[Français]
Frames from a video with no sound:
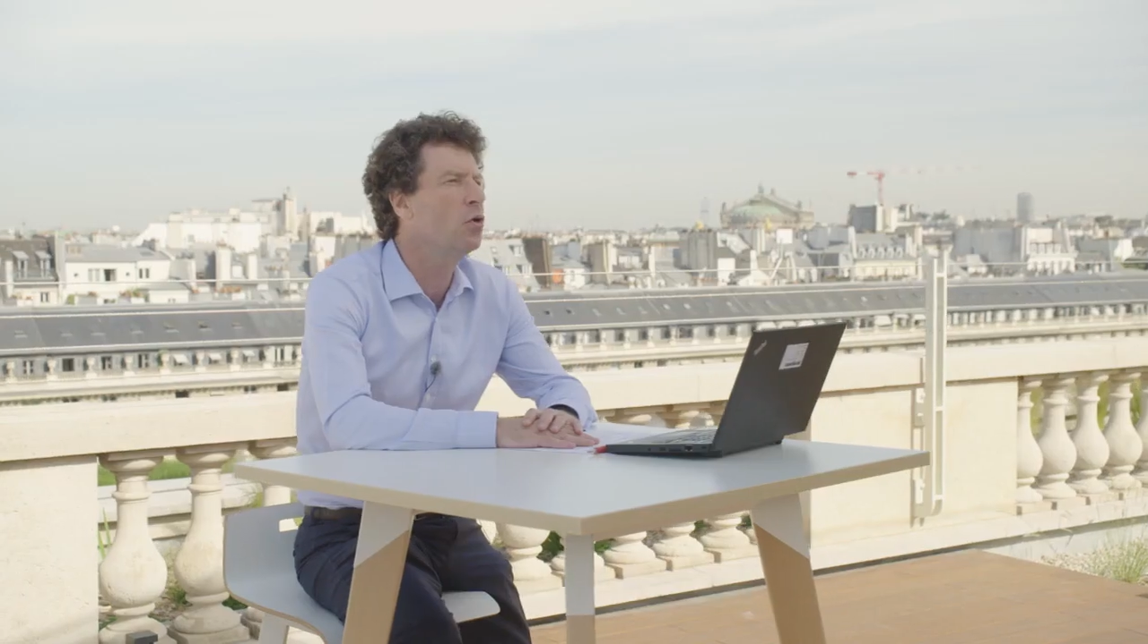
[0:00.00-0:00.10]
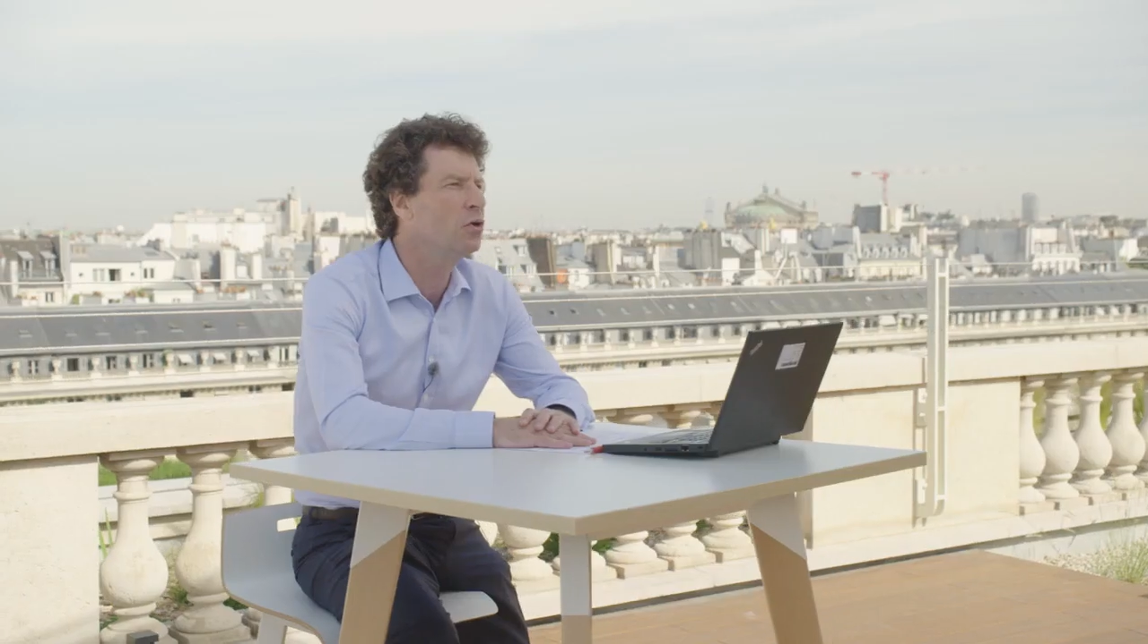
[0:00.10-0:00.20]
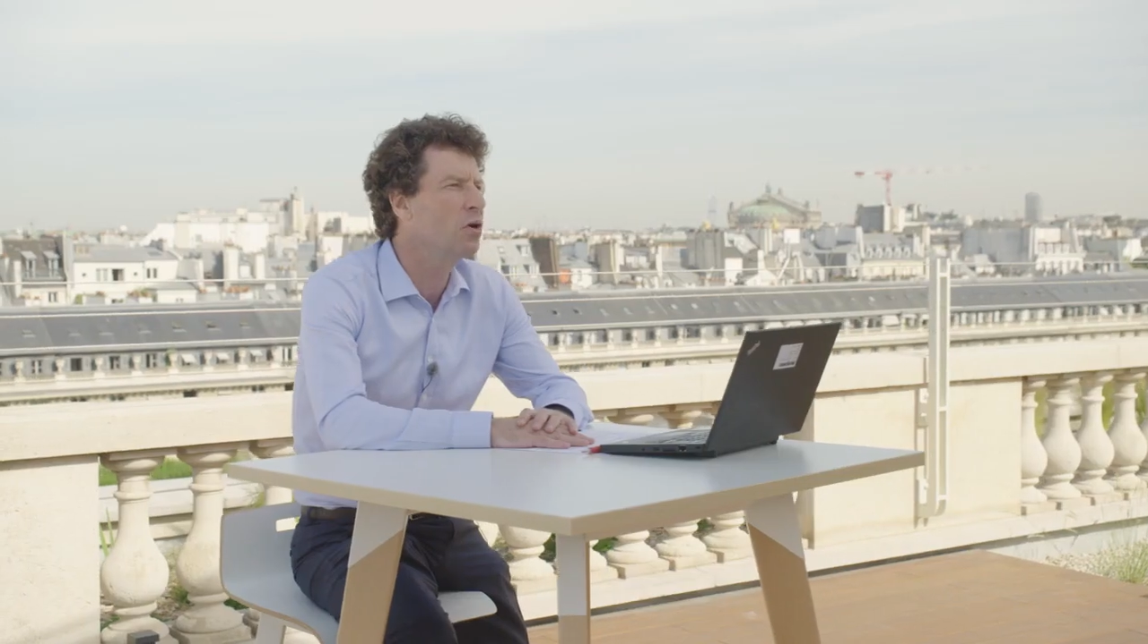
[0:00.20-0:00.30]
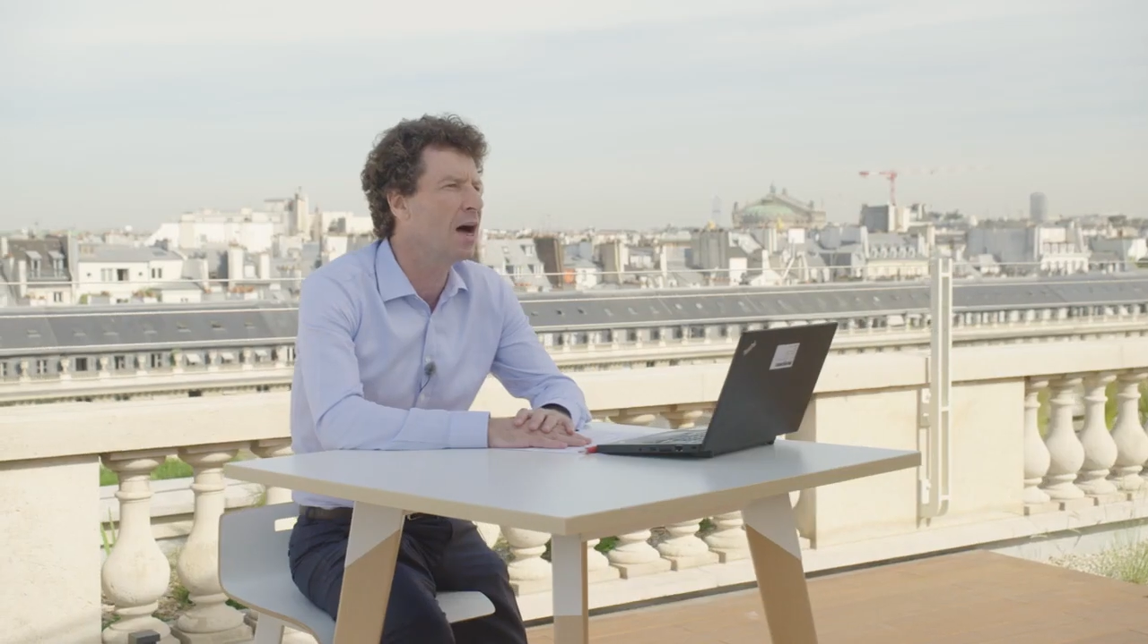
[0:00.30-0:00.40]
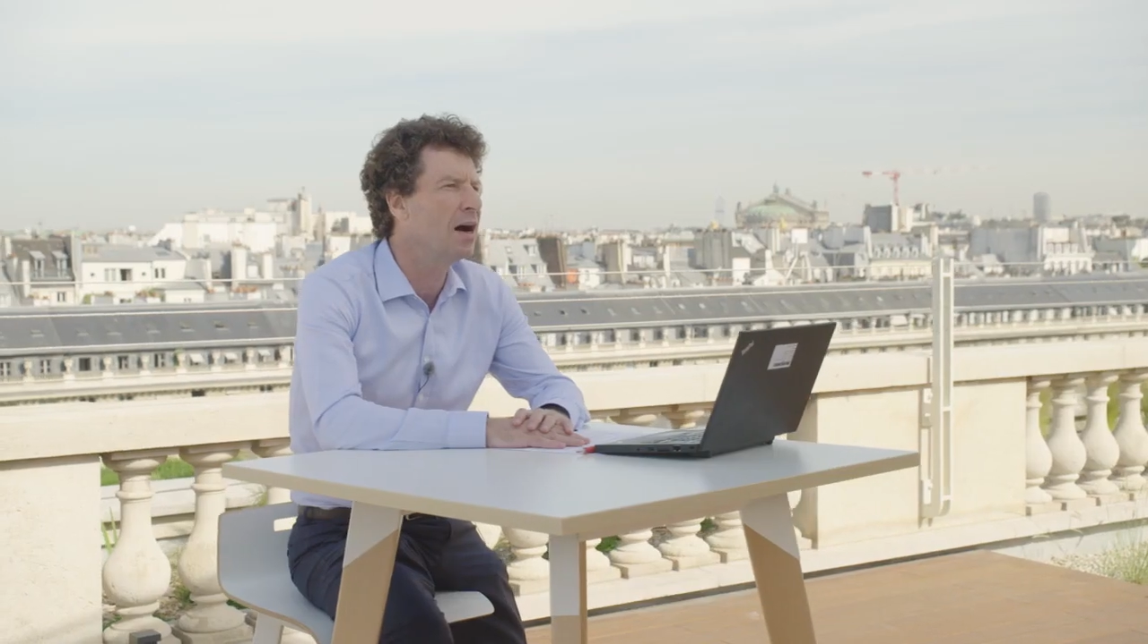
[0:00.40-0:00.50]

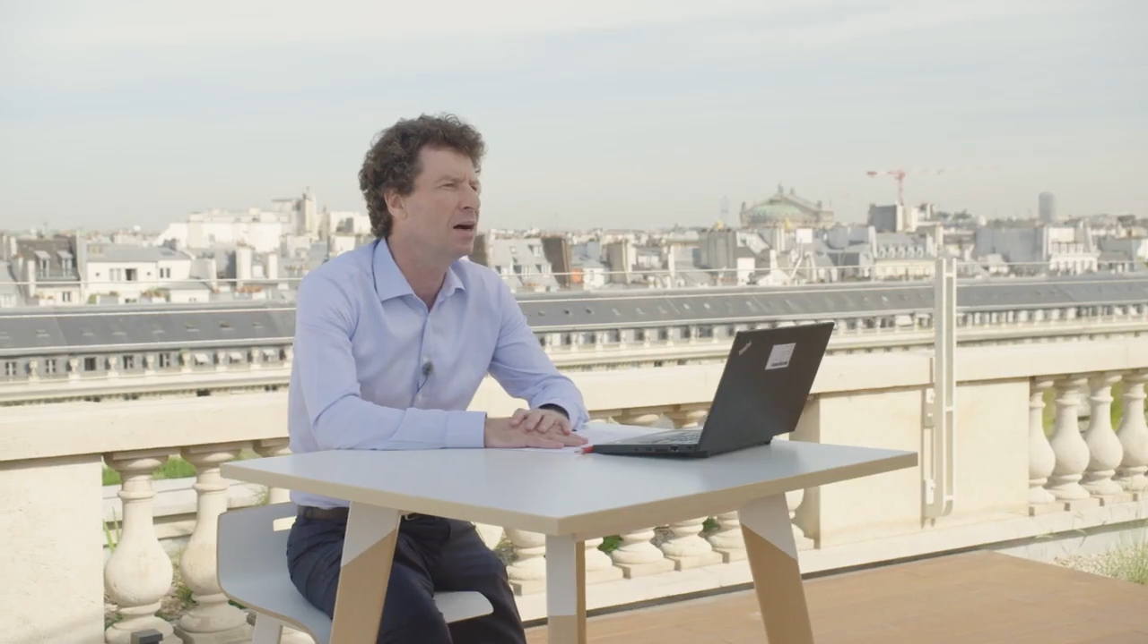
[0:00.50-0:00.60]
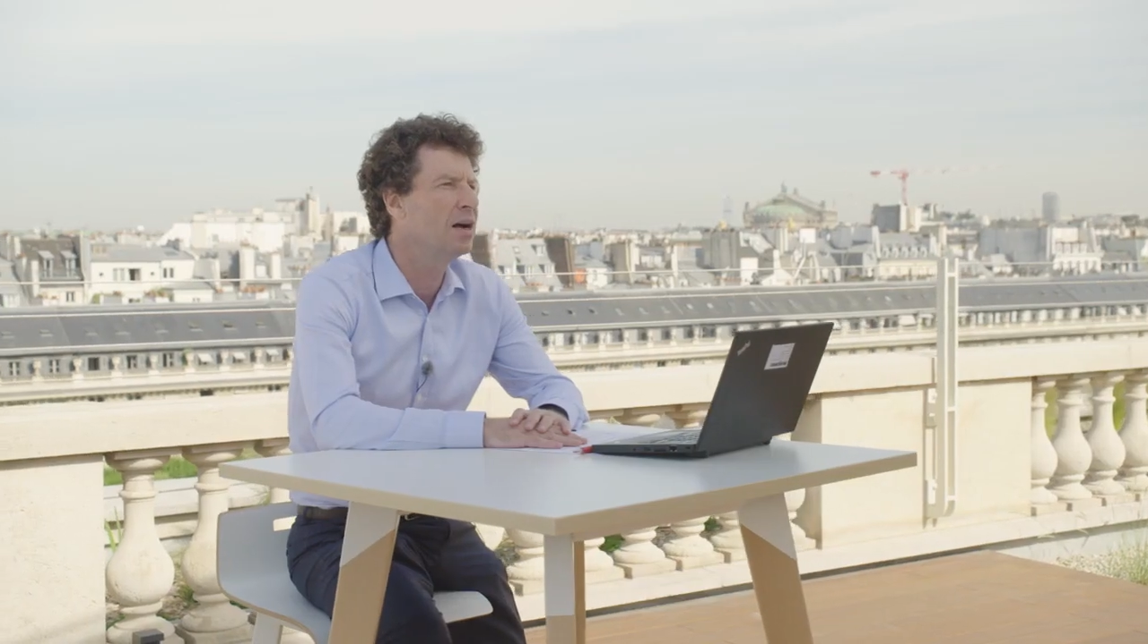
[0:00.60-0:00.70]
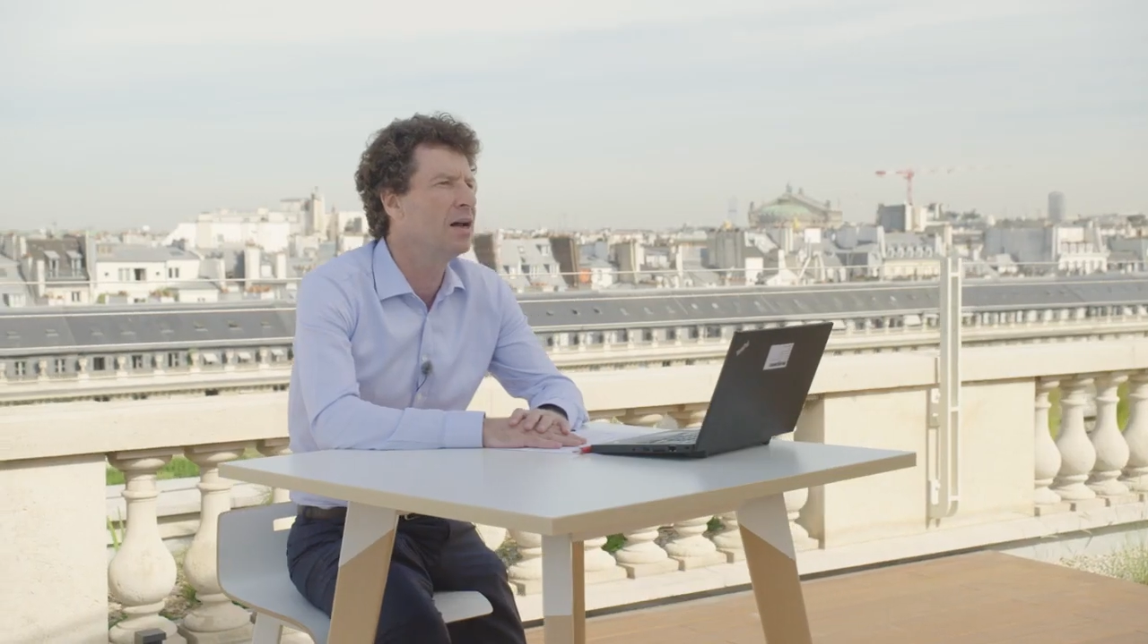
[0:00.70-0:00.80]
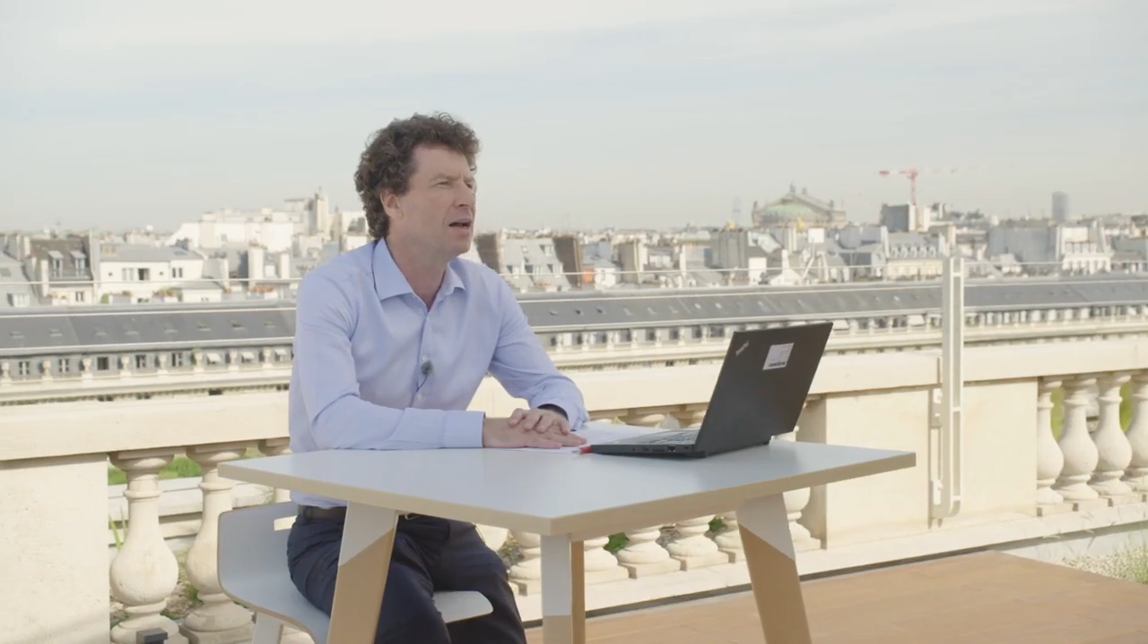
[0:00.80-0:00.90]
Au-delà,